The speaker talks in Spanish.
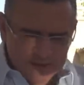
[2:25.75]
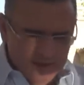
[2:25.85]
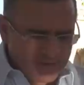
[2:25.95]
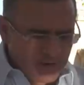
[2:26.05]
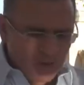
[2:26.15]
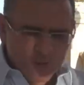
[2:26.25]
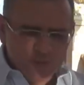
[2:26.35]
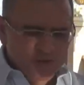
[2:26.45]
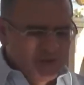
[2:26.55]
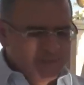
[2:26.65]
trabajó
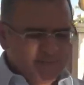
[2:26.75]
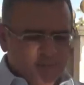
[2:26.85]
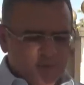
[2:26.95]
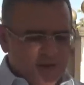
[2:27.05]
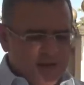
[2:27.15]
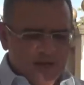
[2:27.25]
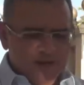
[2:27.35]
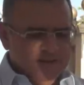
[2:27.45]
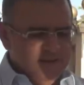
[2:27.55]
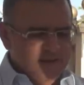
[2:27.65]
un tiempo en
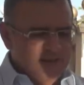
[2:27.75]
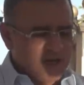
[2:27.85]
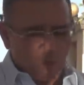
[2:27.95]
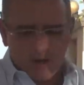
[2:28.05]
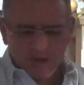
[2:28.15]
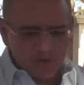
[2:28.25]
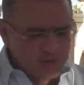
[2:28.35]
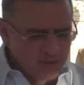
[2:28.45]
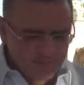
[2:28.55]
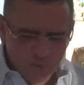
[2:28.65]
Cancillería. ¿Cuánto
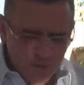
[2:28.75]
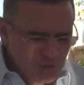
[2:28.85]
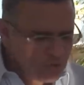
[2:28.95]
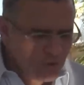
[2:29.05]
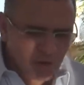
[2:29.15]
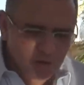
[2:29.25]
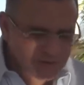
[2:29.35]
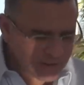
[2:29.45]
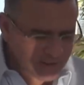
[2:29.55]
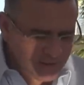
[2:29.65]
tiempo? No lo
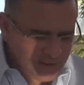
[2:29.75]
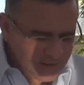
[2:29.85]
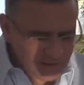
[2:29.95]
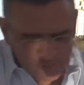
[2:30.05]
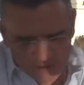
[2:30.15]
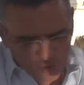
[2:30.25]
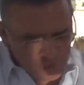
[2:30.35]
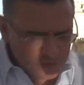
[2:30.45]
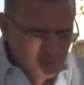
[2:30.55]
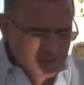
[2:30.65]
sé. Y en
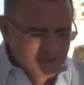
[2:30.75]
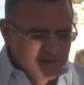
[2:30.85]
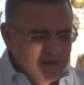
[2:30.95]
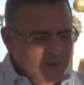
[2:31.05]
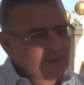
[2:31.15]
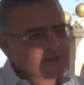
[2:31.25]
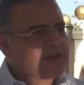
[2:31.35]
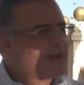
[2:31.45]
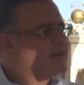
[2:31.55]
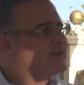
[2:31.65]
virtud de su trabajo es
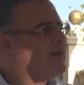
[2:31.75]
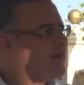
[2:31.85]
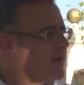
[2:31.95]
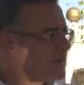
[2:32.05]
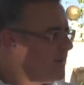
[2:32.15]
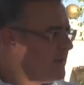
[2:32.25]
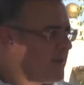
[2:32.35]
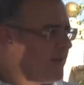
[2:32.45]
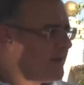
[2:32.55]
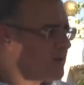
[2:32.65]
que Cancillería, a través de
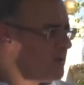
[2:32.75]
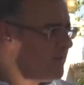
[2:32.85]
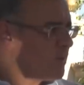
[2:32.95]
la Dirección de